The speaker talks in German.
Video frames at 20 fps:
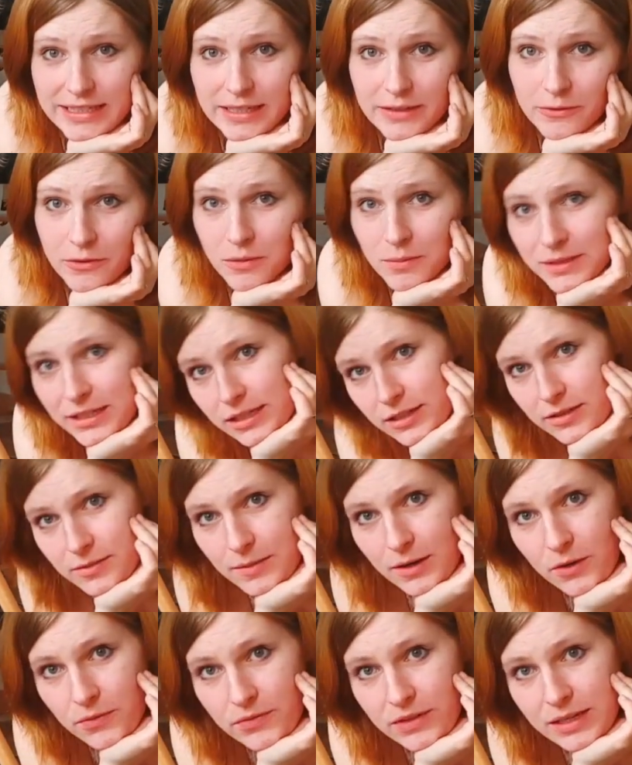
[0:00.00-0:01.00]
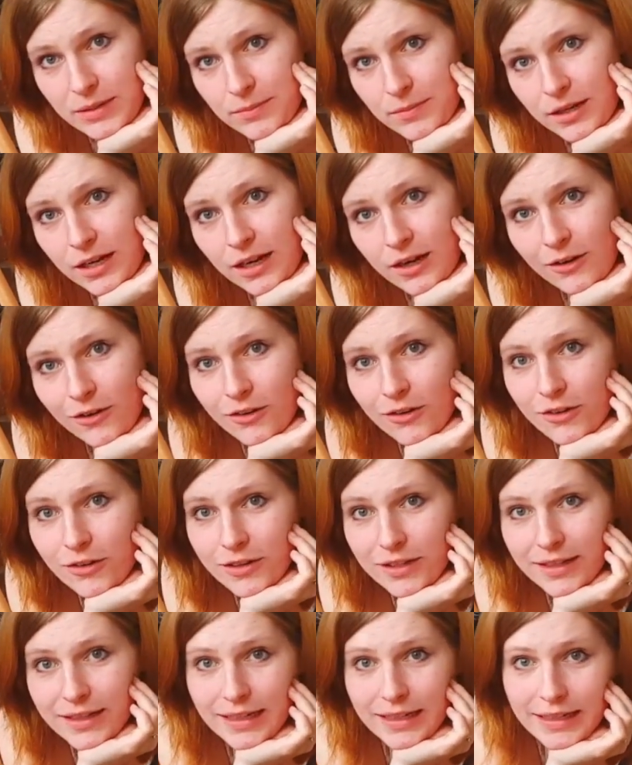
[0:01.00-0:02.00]
den Vormittag zum Aufnehmen brauche
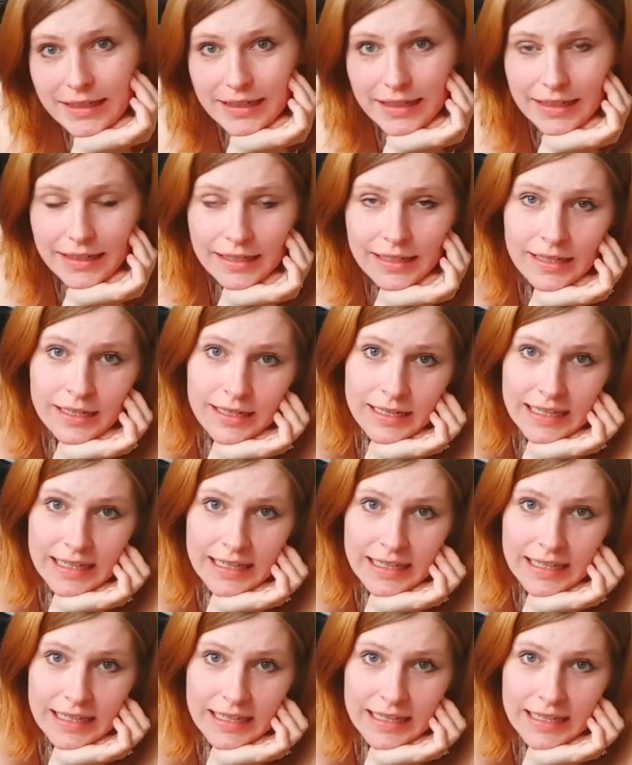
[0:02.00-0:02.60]
und dann den